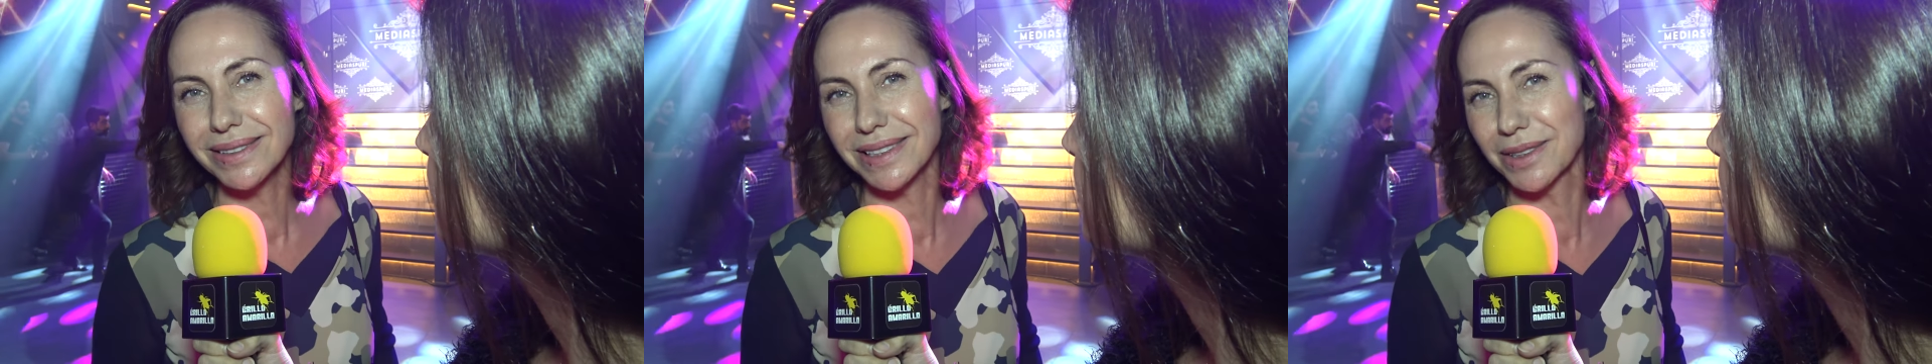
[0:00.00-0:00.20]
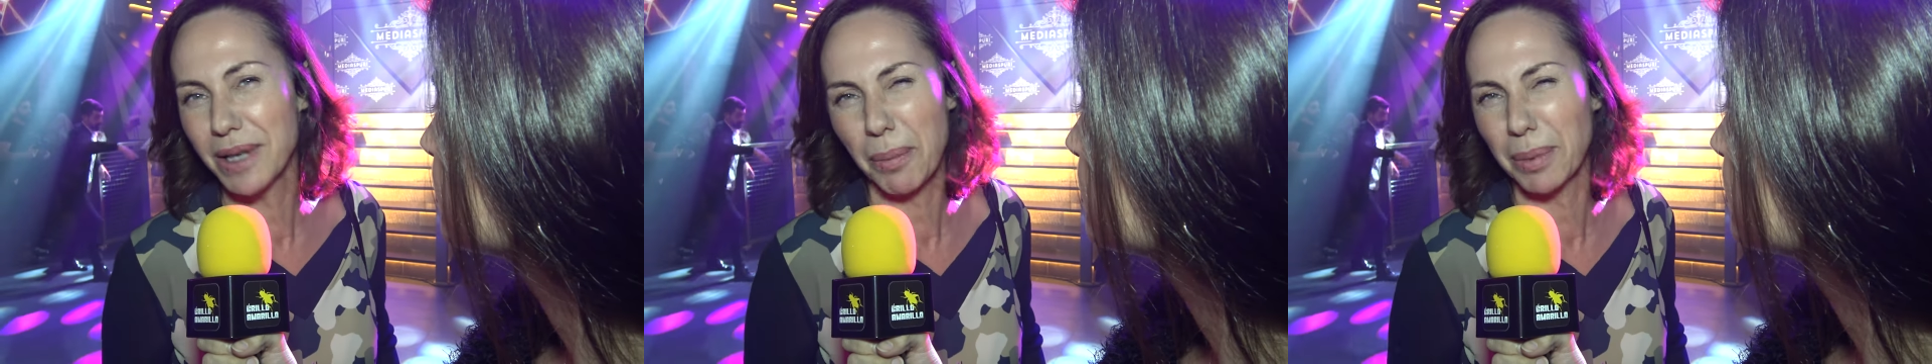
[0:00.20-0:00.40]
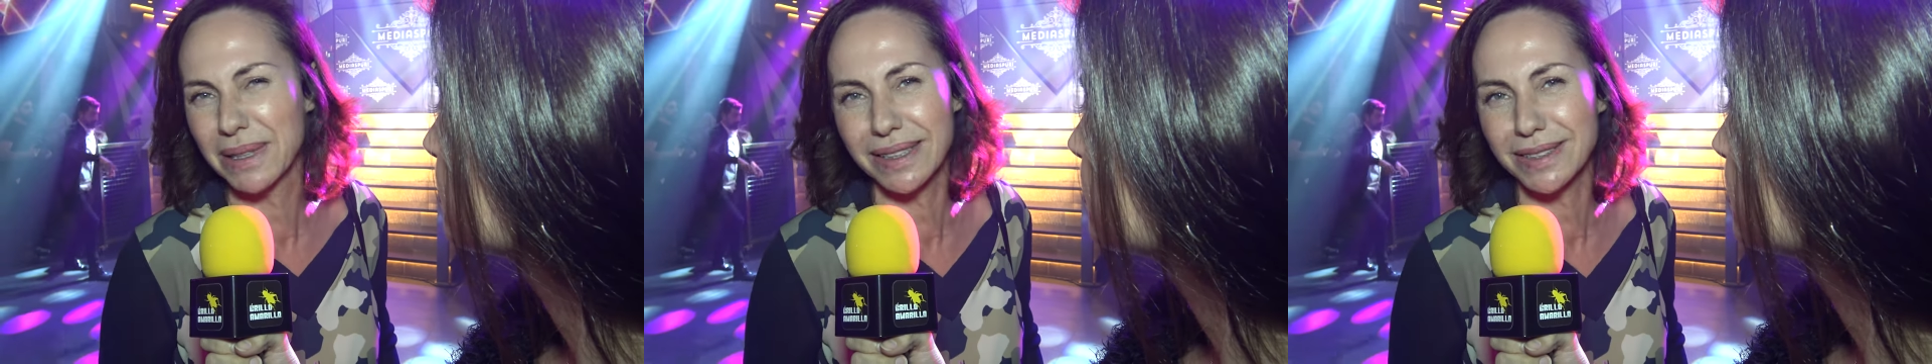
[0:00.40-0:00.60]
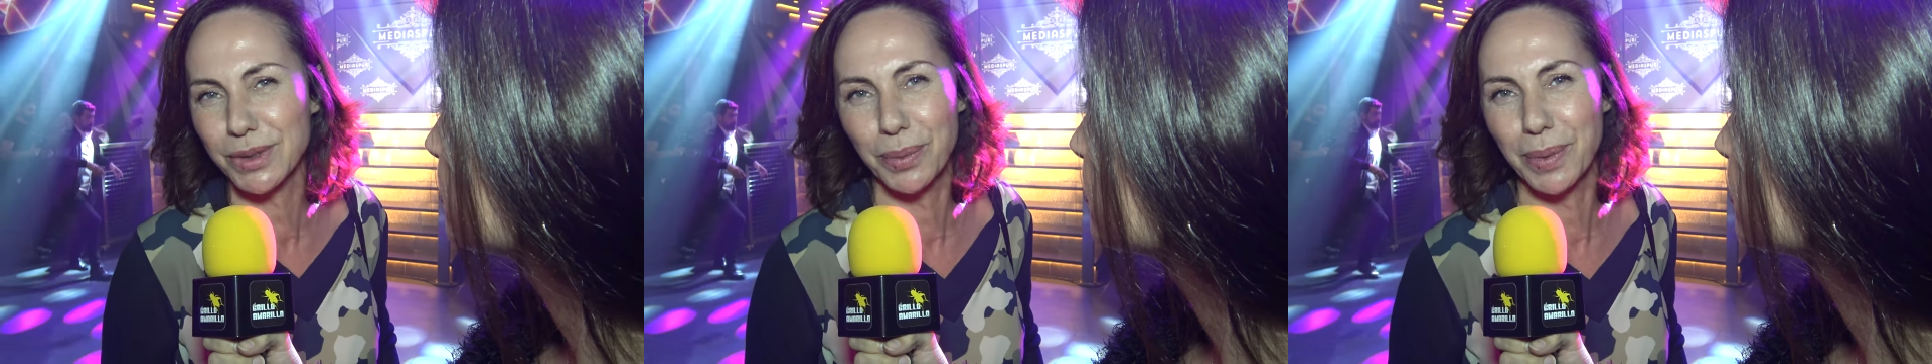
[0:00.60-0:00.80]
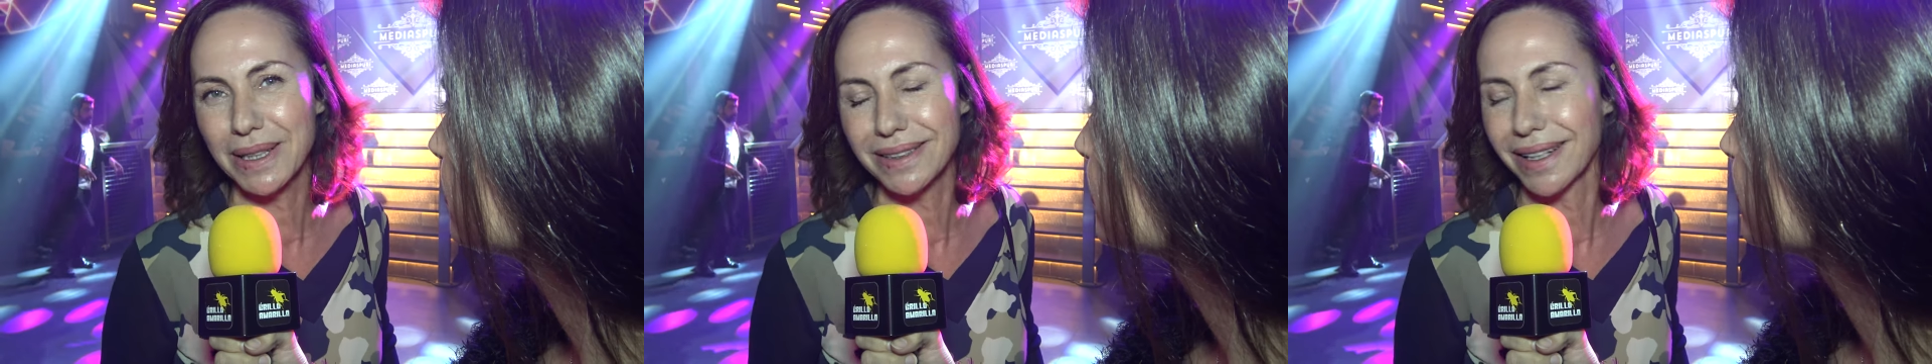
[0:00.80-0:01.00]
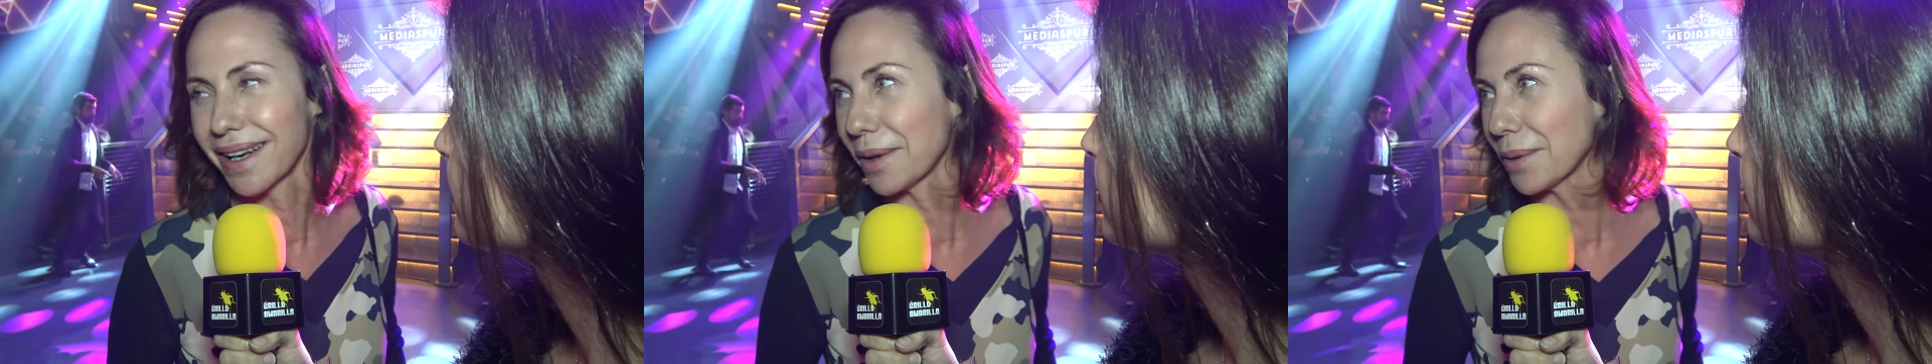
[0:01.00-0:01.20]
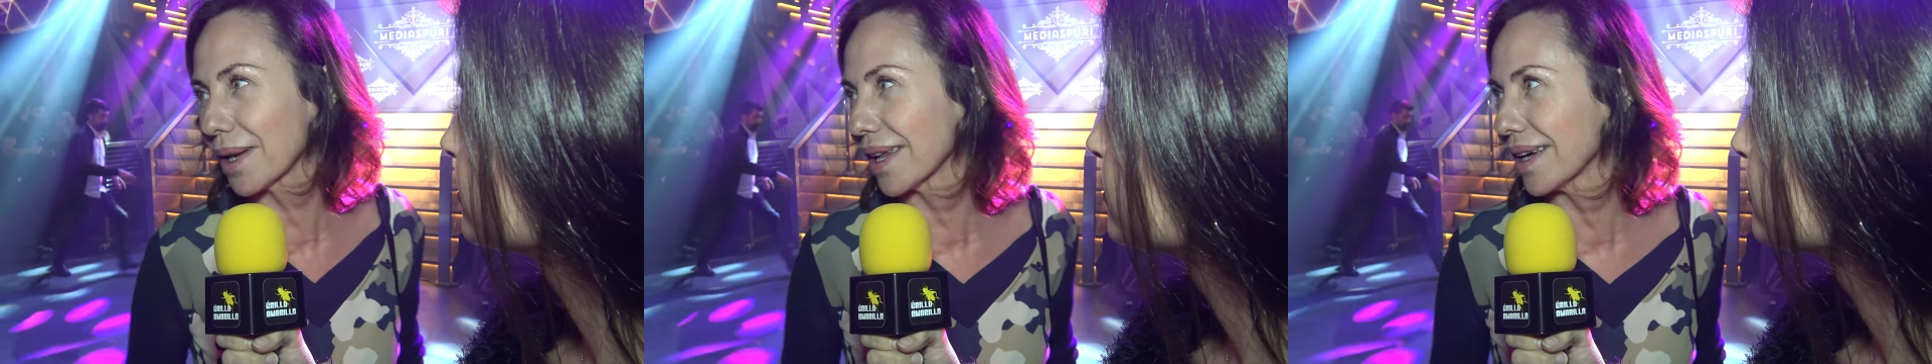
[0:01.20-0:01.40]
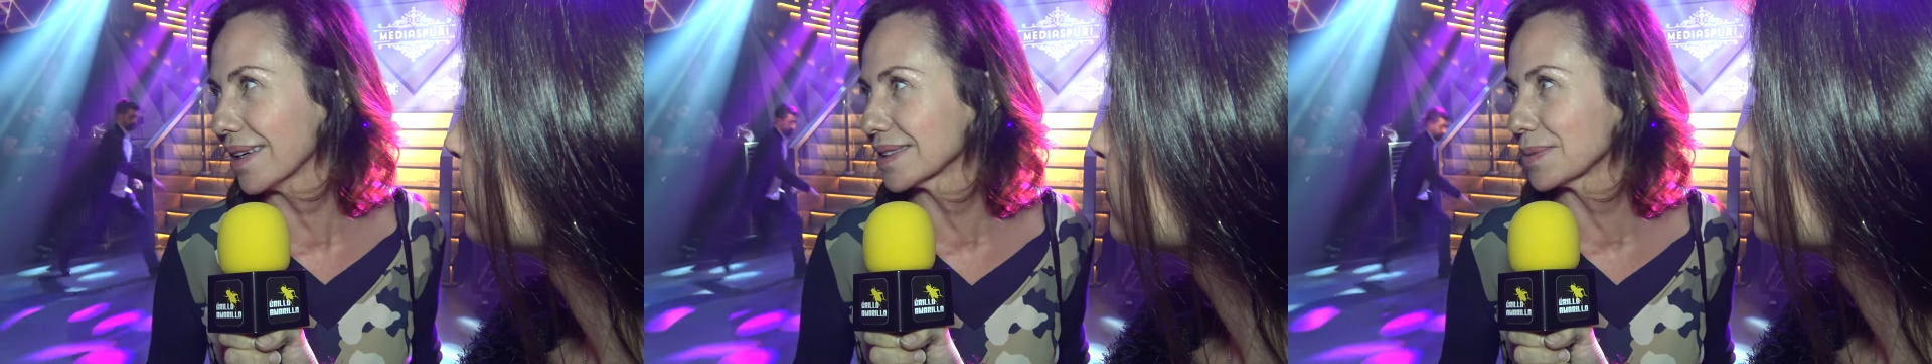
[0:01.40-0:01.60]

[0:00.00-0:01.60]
Tiene una pinta estupenda, la verdad.